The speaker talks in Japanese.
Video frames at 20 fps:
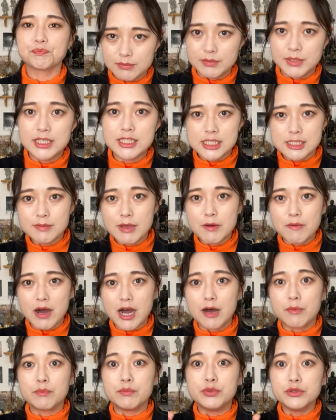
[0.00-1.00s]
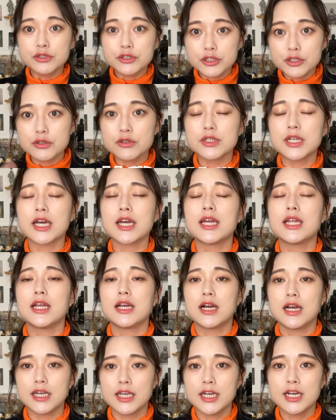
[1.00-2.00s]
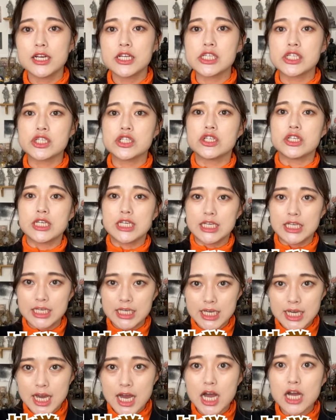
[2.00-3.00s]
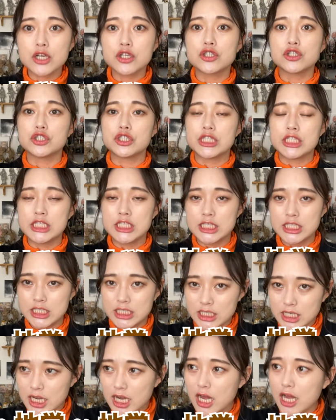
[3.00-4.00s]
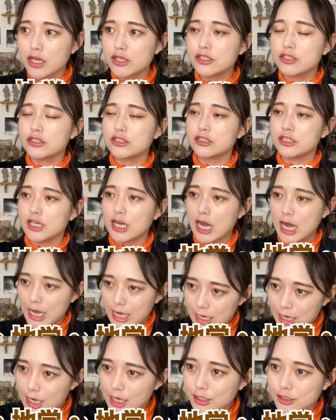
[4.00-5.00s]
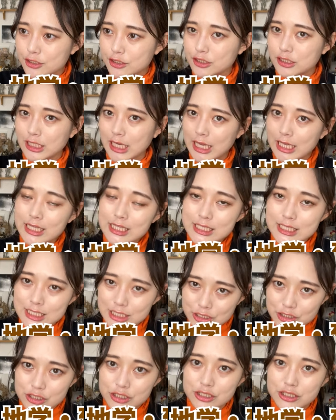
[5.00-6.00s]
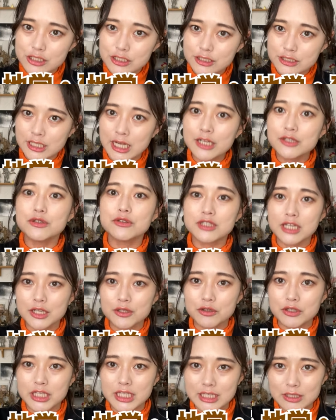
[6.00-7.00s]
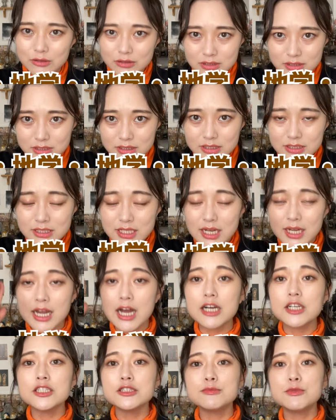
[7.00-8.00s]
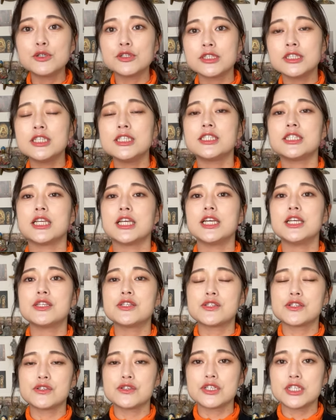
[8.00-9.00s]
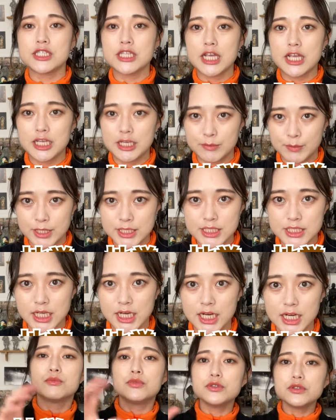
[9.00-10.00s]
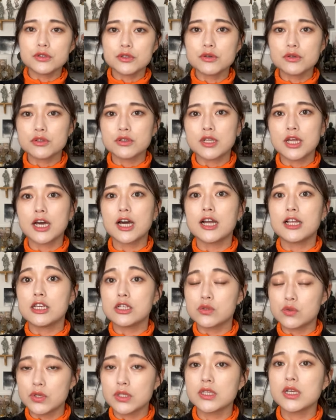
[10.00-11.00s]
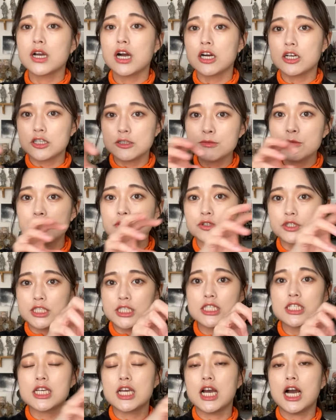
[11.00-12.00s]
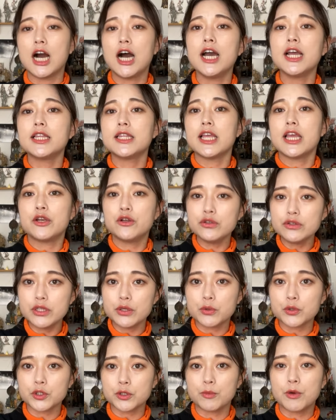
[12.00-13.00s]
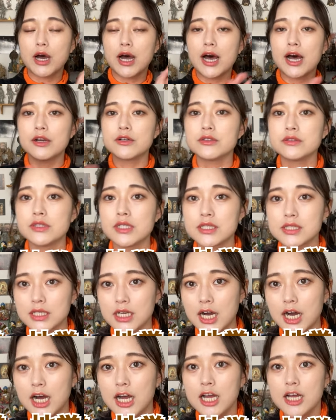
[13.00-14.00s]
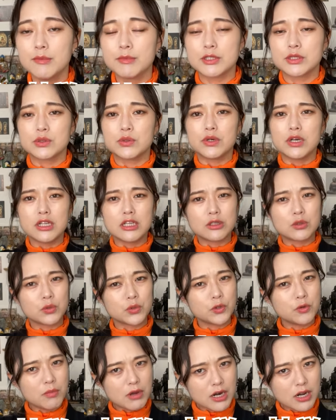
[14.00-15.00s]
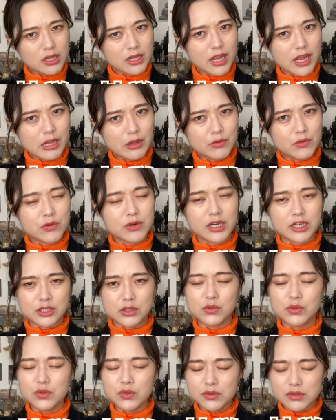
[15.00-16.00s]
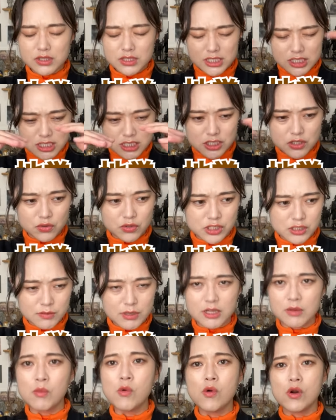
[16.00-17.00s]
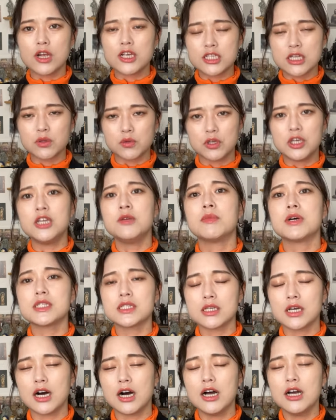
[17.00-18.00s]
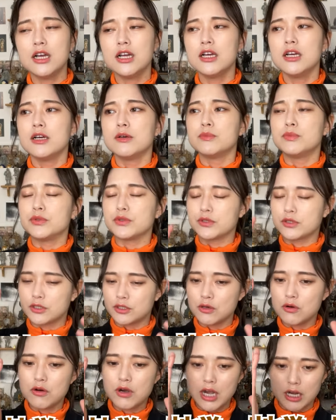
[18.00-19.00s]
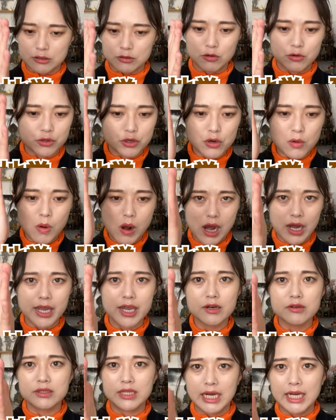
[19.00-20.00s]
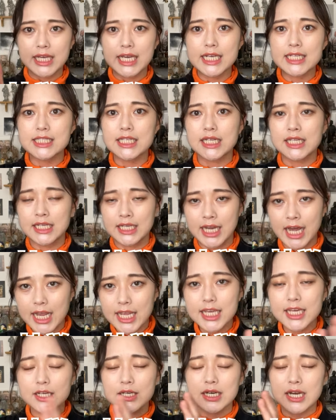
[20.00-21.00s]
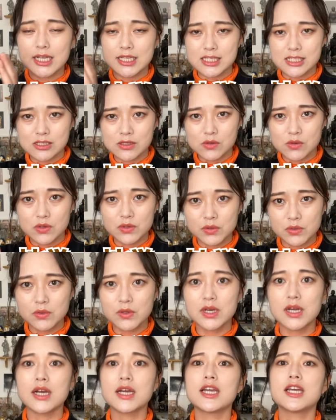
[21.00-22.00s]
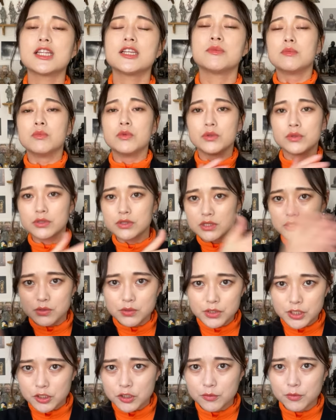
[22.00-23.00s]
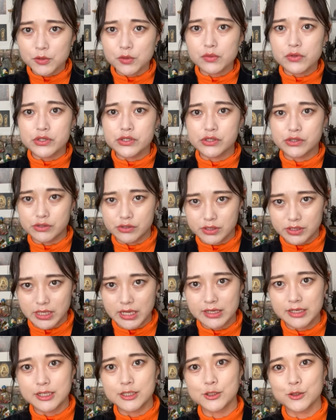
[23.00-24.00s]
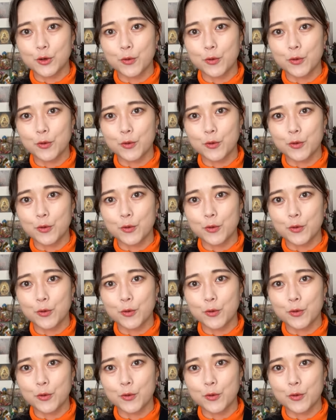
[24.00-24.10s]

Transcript: 3つ目は仏教だけに限らず医学地学科学建築などなどいろんな学問に精通していました仏教の中にそういった学問の知識が入っているっていうこともあるんですがそれにとどまらないというかその知識を全て網羅したといいますか仏教学お経をあげるだけじゃない活動のおかげでものすごい人々を救ったんです